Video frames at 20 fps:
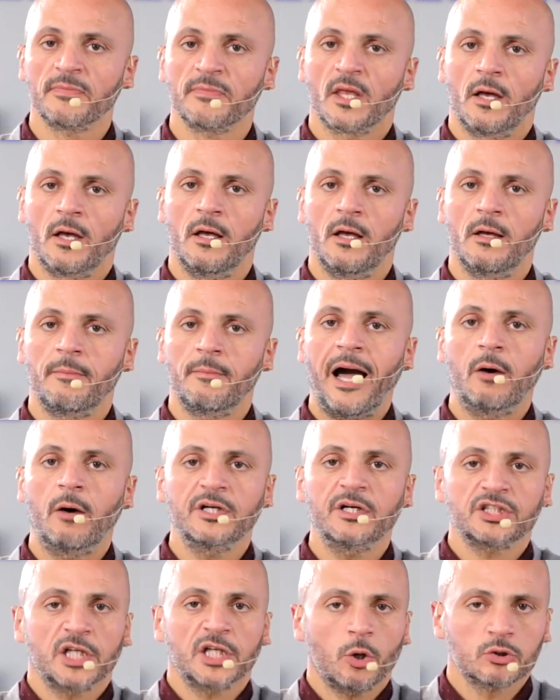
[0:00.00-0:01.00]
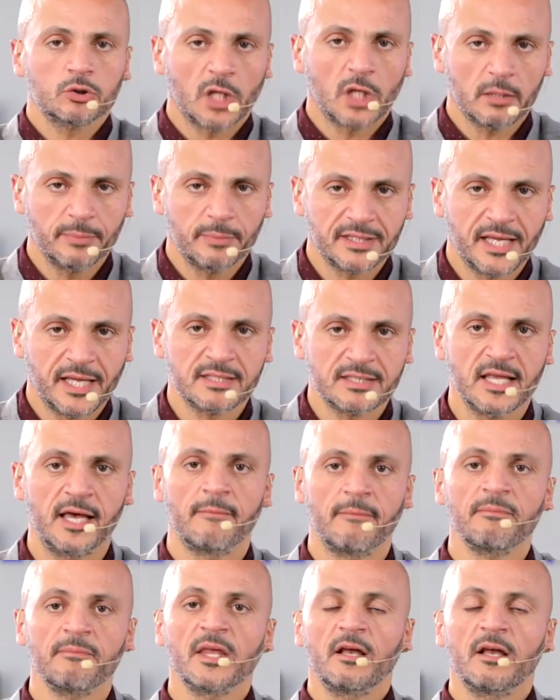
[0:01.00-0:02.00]
آه ما حاولش ياخد ضربه جزاء
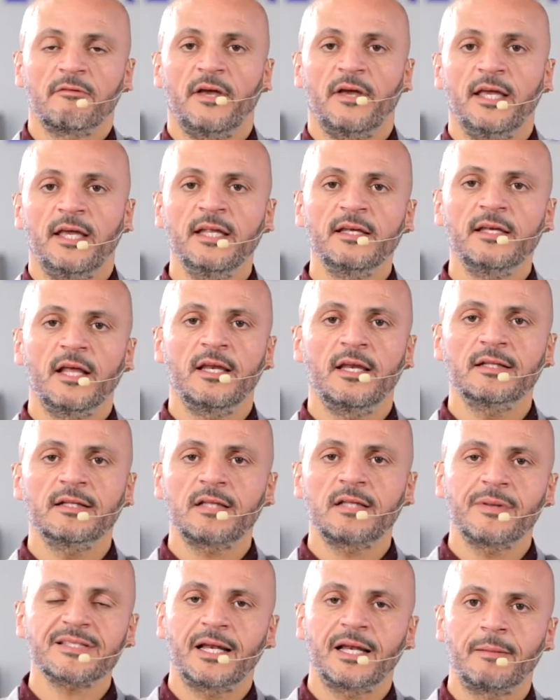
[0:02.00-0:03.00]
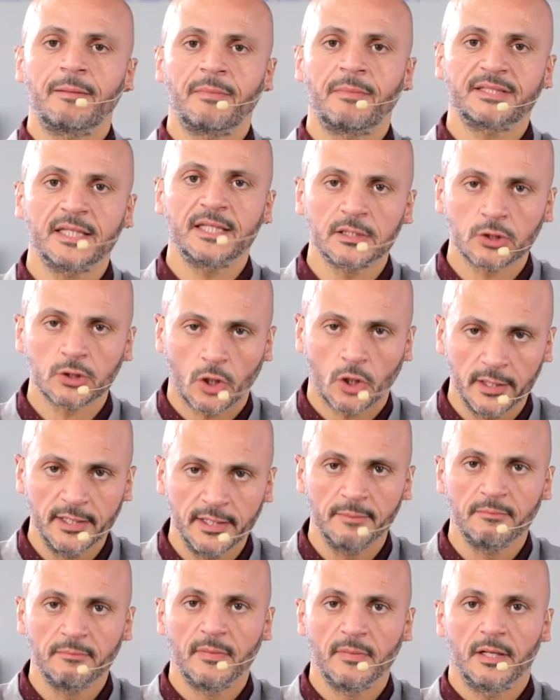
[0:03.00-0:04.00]
في حين ان انت مثلا لما تيجي
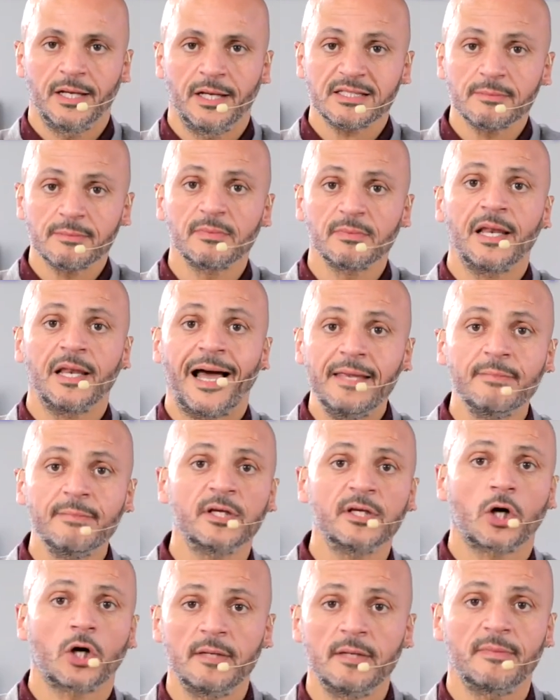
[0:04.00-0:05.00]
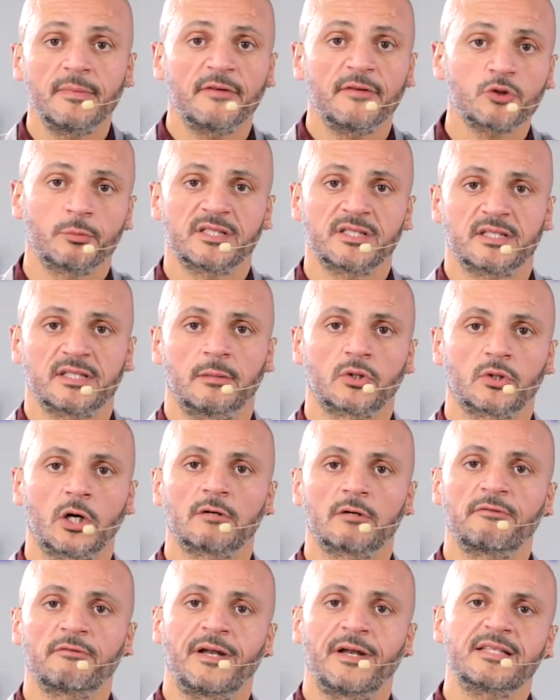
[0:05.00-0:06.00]
تقيم لازم اللعيب يقيم نفسه باستمرار
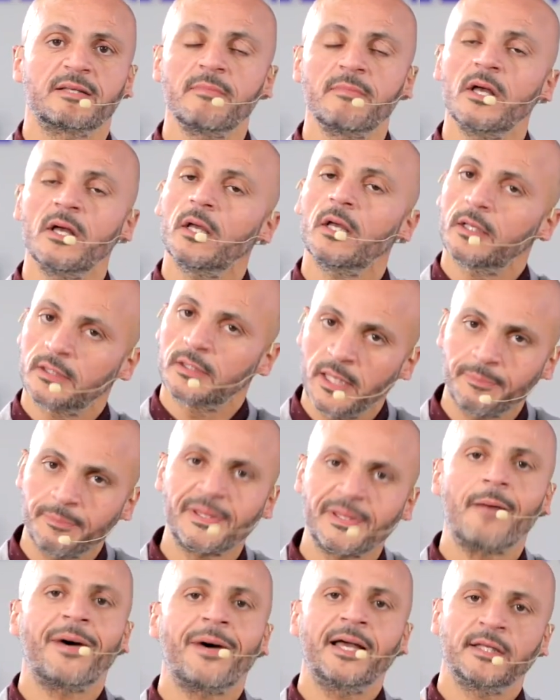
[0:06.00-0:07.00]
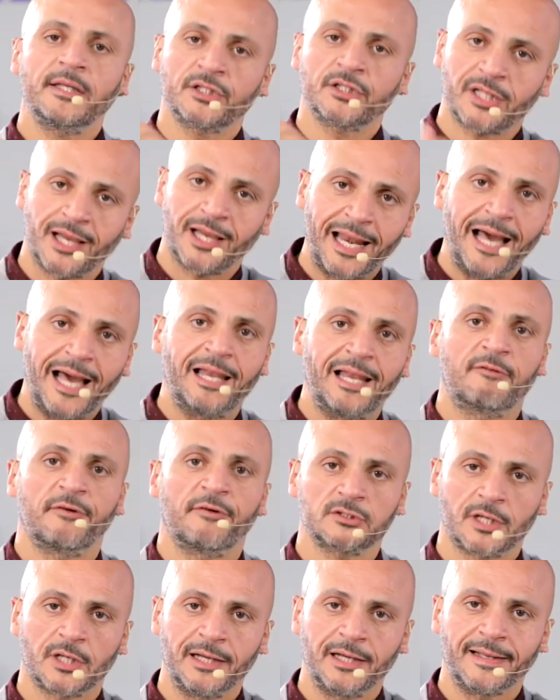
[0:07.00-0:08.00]
فلازم يبدا بقى يشتغل على
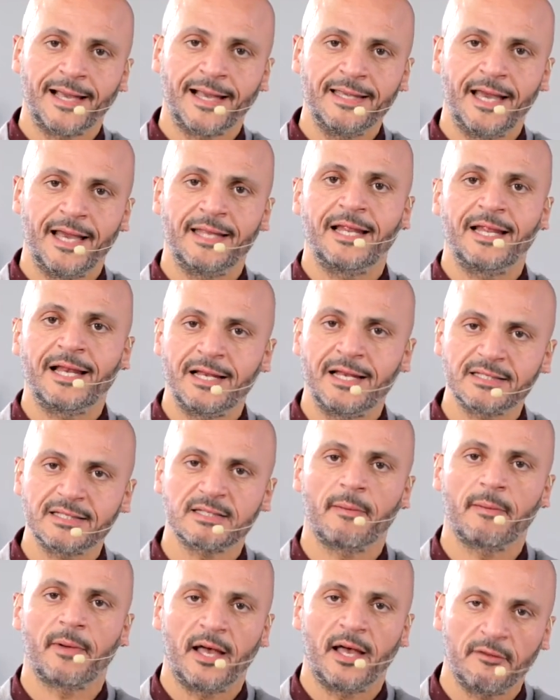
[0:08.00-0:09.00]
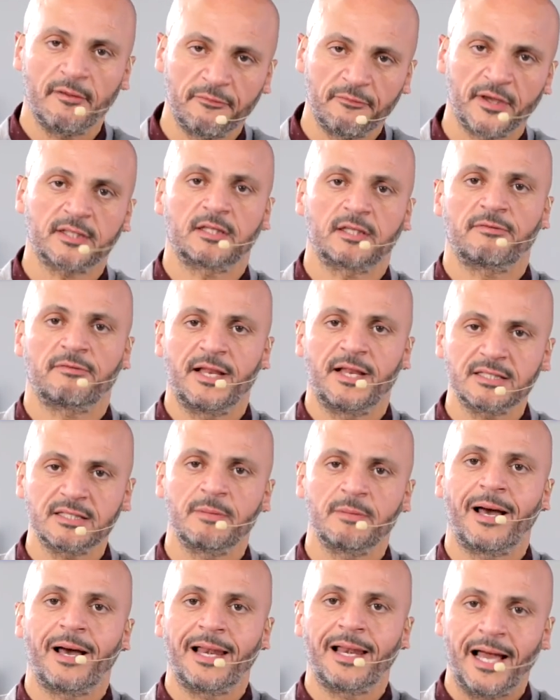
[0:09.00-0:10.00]
الفتره اللي جايه ان انا لازم ابقى افكتيف لازم
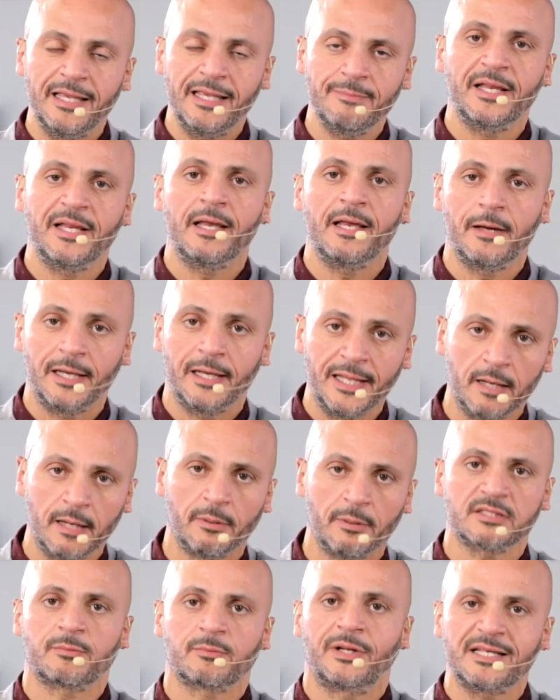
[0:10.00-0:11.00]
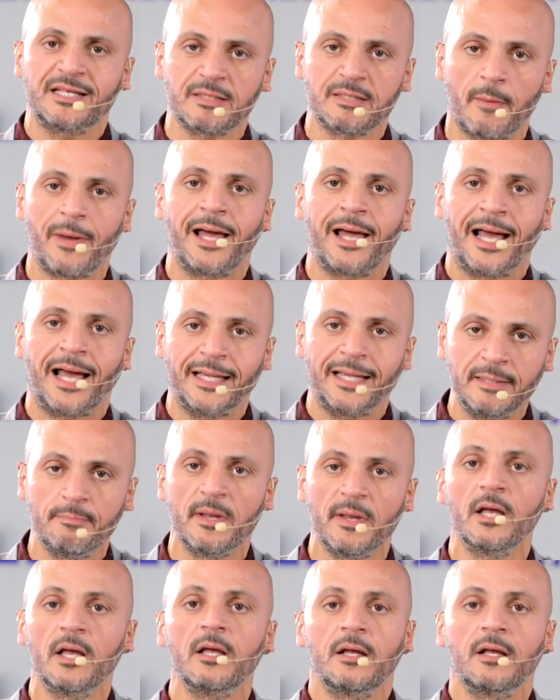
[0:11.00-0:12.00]
يبقى لعيب ليا بصمه لازم ابقى لعيب
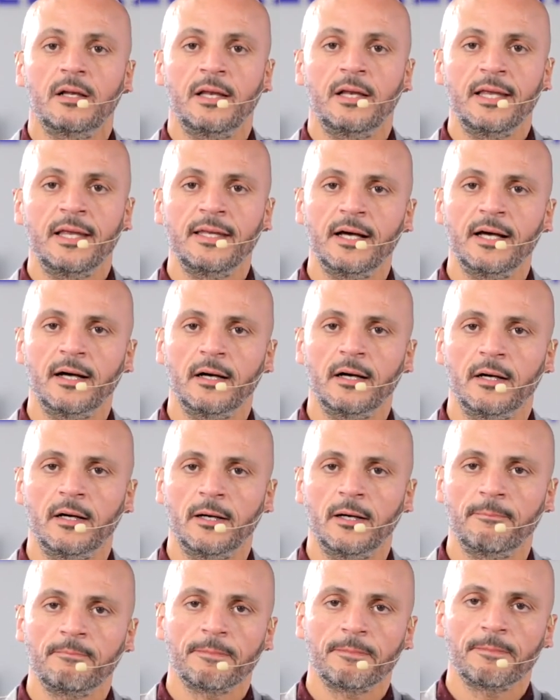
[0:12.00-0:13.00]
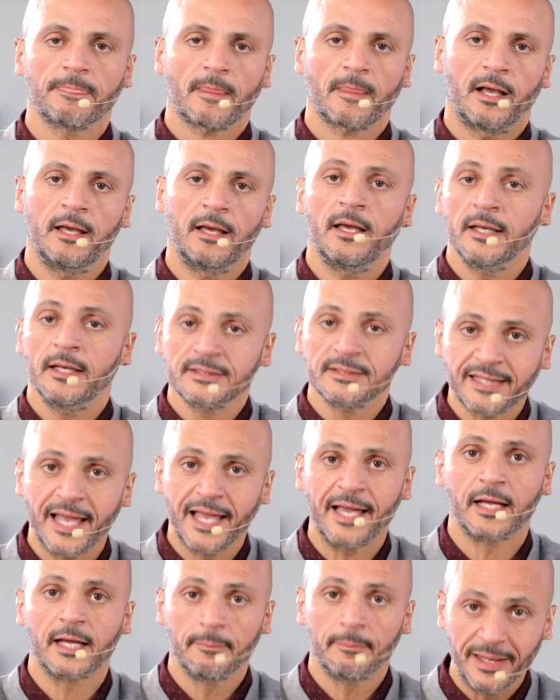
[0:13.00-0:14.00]
ليا آه،
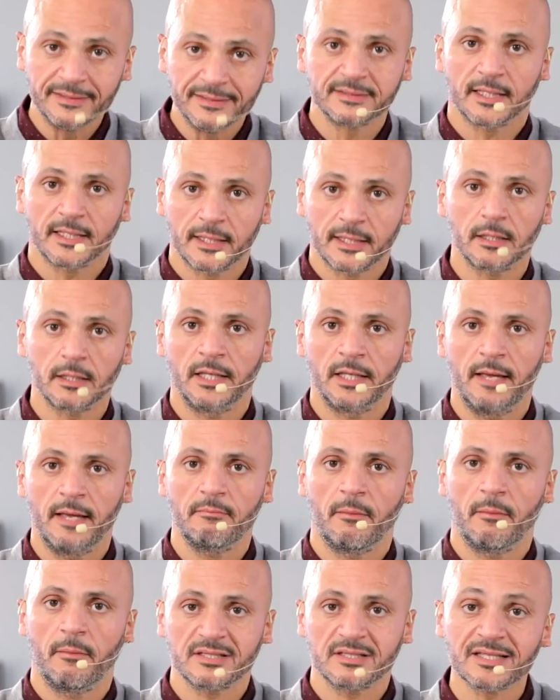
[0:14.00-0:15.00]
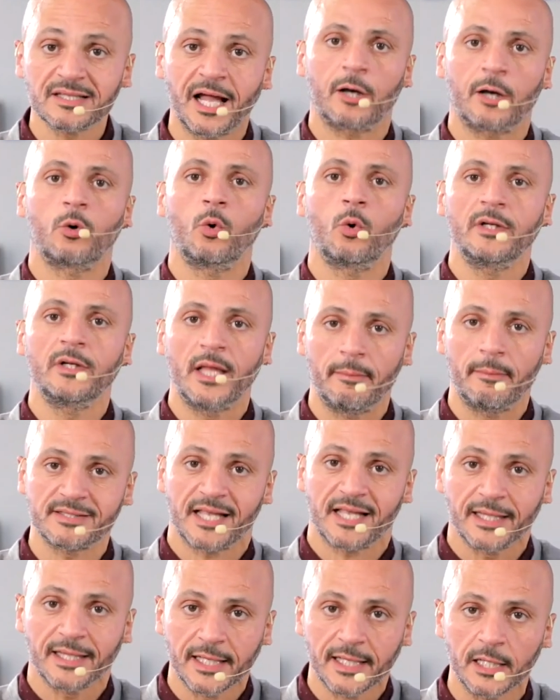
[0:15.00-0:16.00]
انتاج بنتج يا اما بصنع جول يا
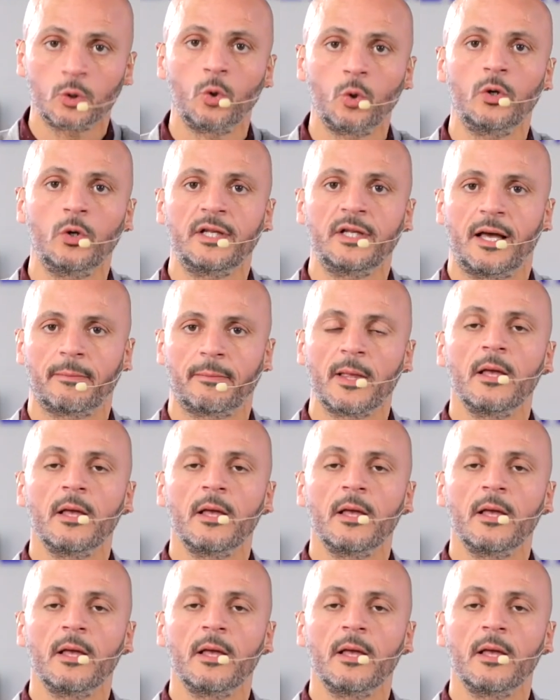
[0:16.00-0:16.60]
بسجل جول يا